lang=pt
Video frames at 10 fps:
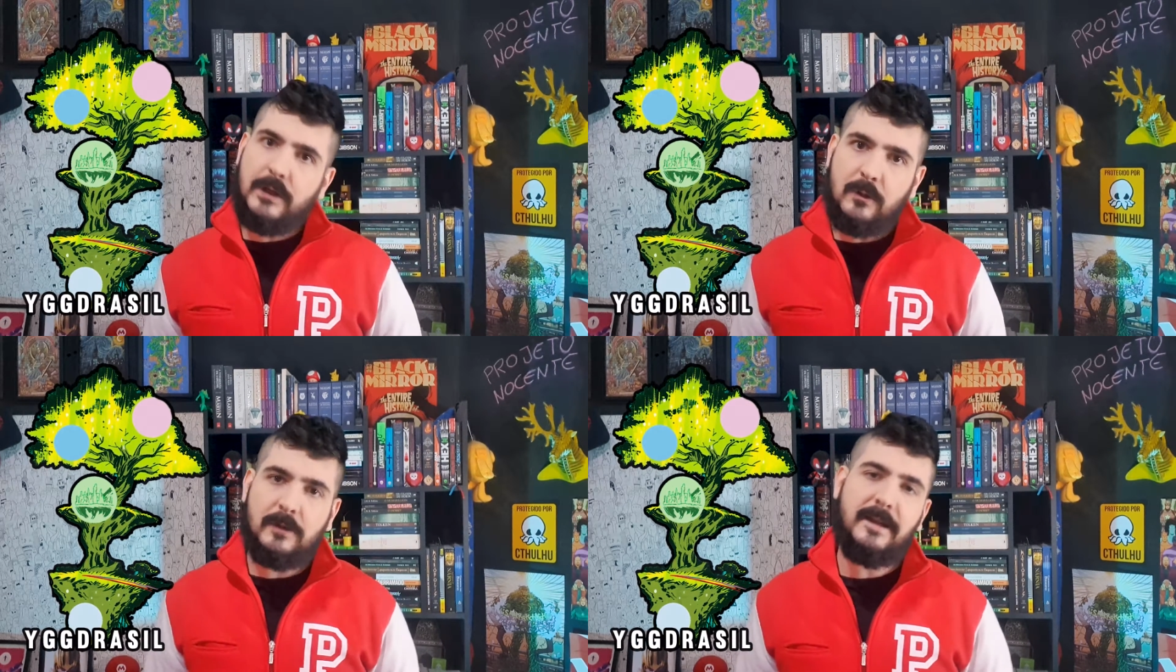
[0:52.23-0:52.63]

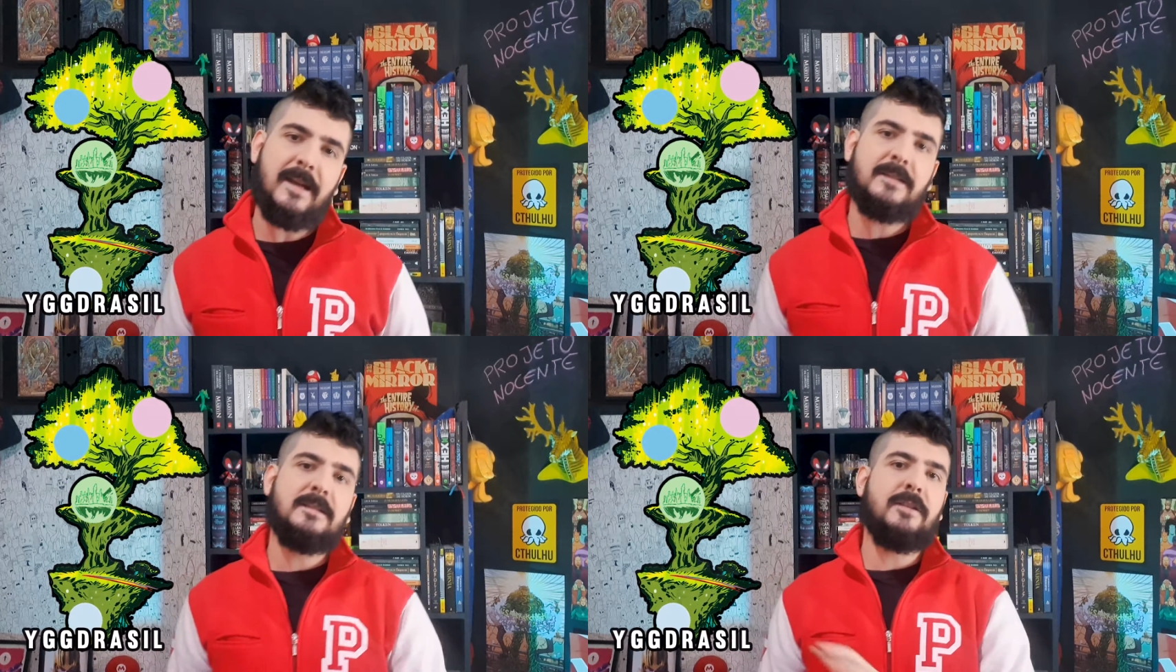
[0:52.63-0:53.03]
que
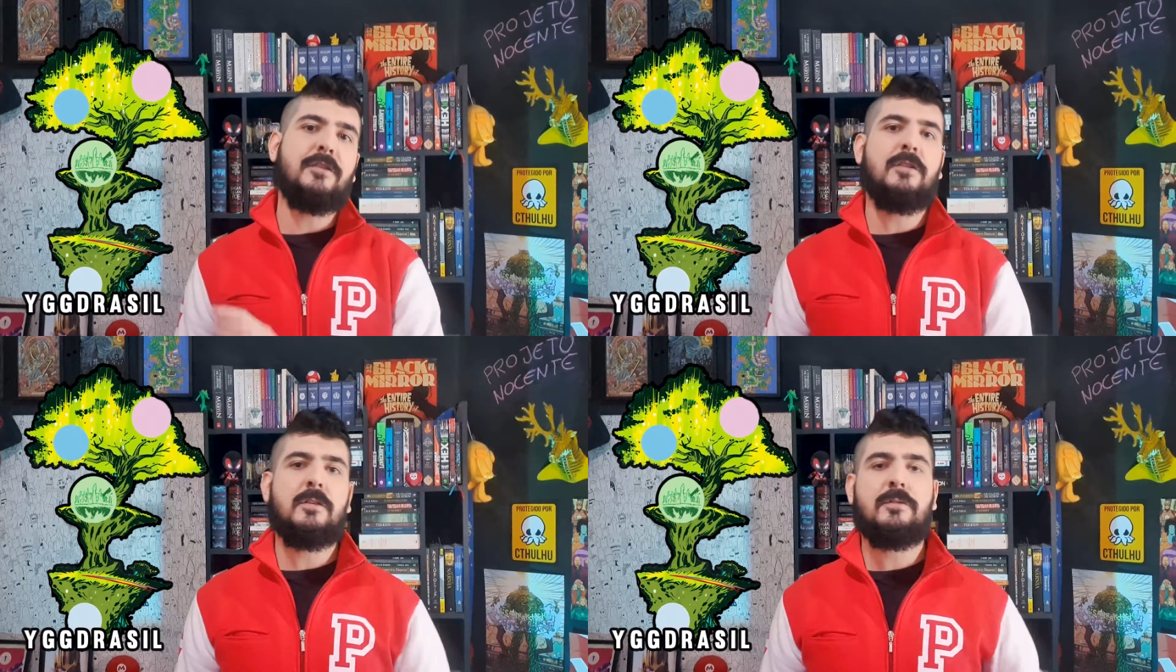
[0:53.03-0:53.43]
conecta
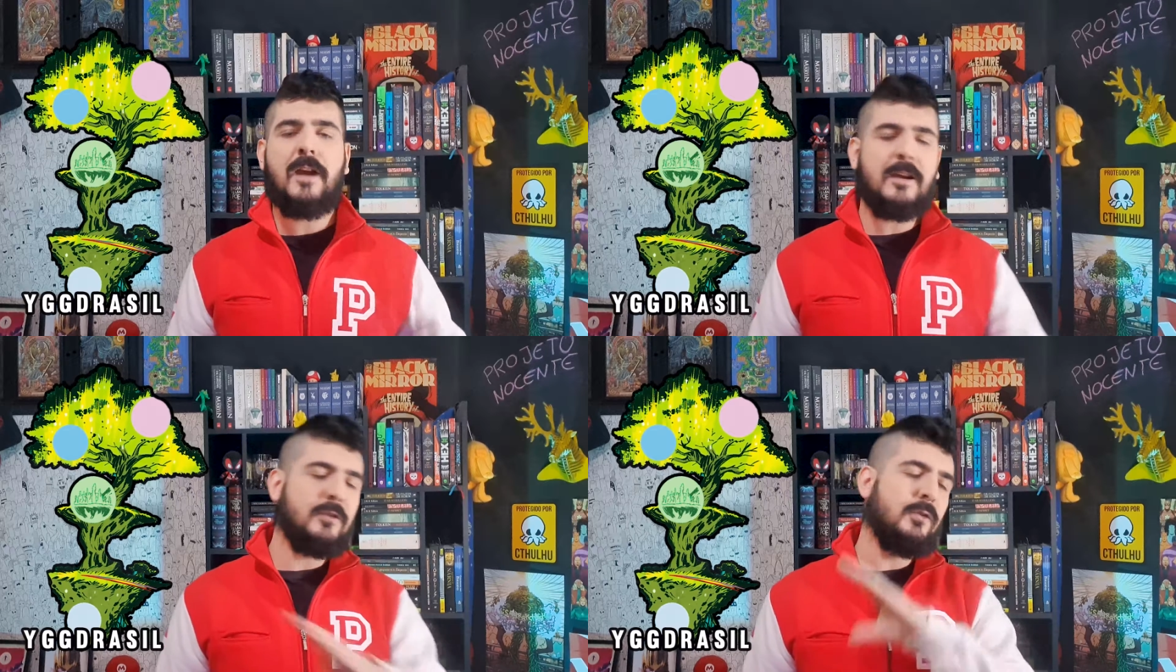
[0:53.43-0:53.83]
os
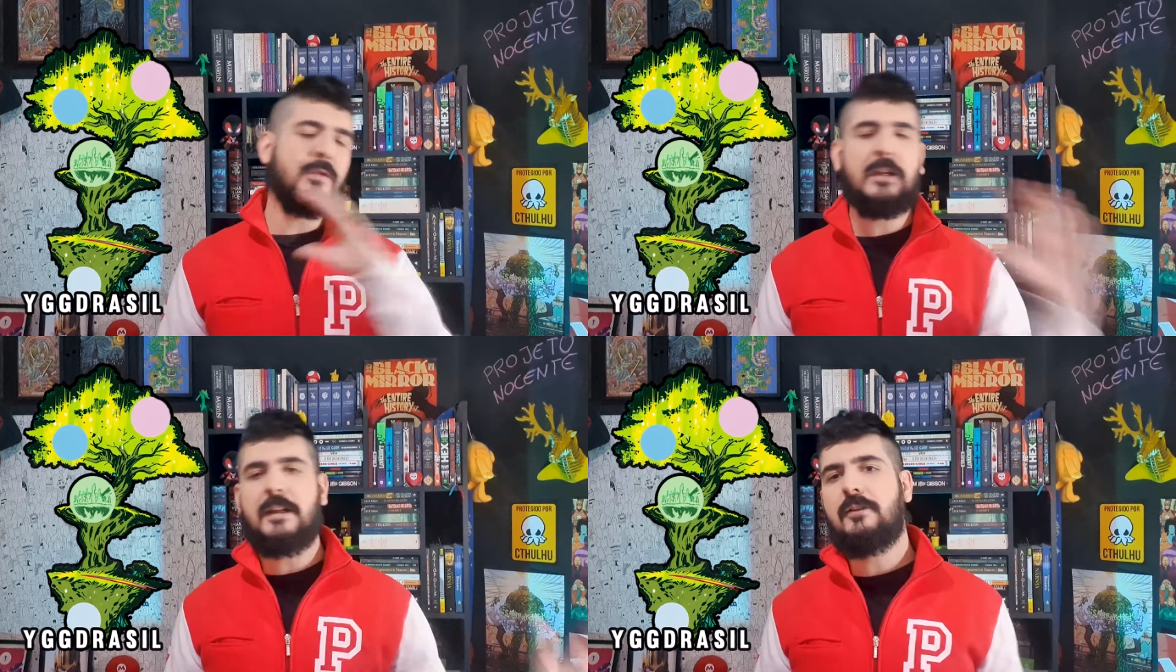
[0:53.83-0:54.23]

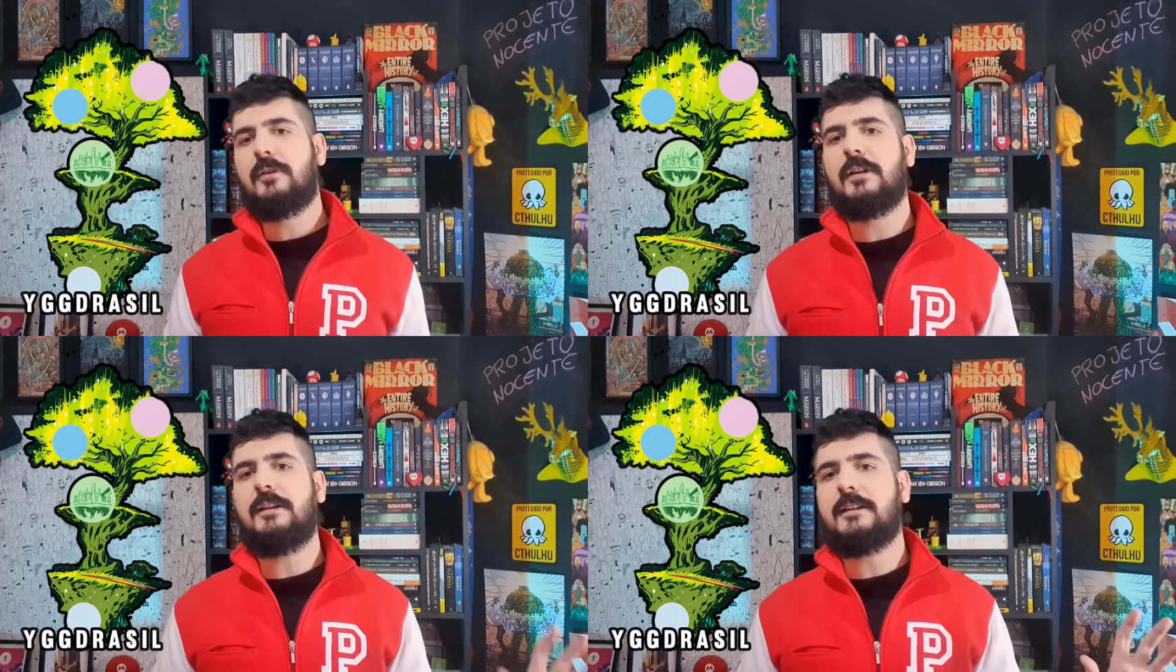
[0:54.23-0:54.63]
diversos
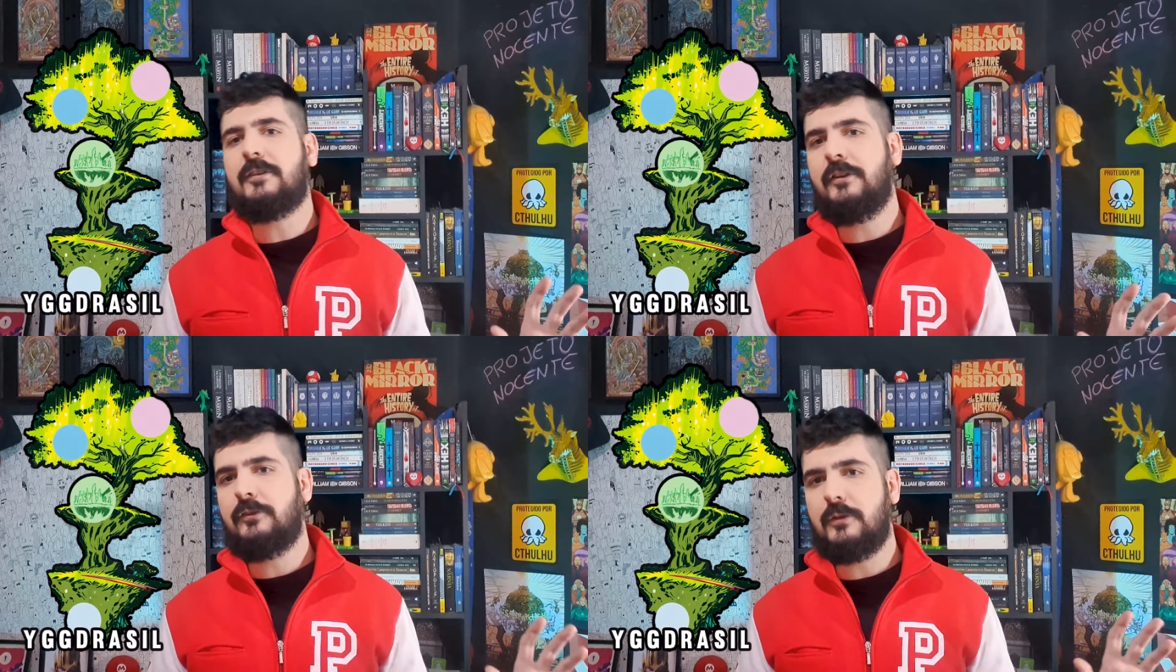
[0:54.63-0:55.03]
reinos ali que a
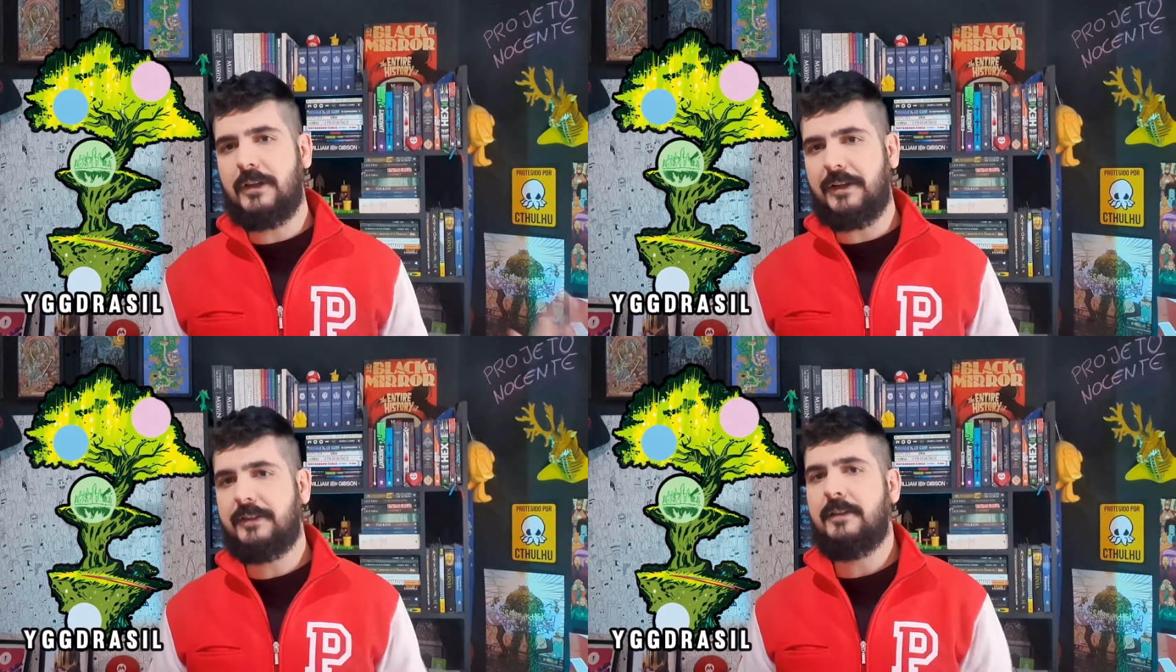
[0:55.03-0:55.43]
gente
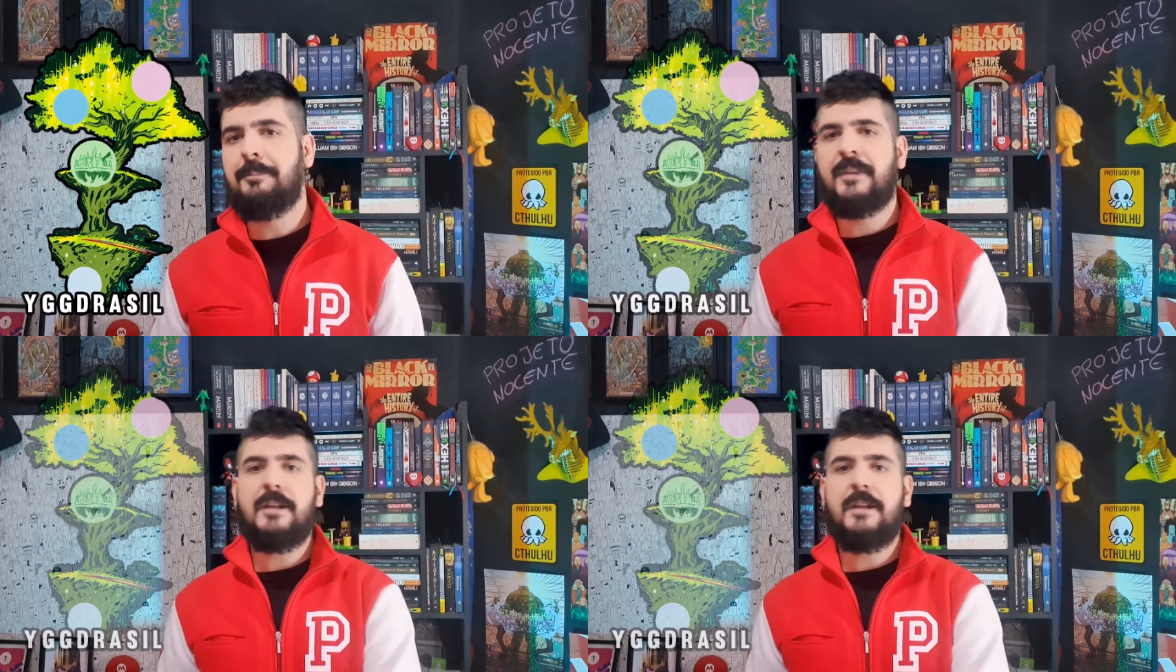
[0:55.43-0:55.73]
conhece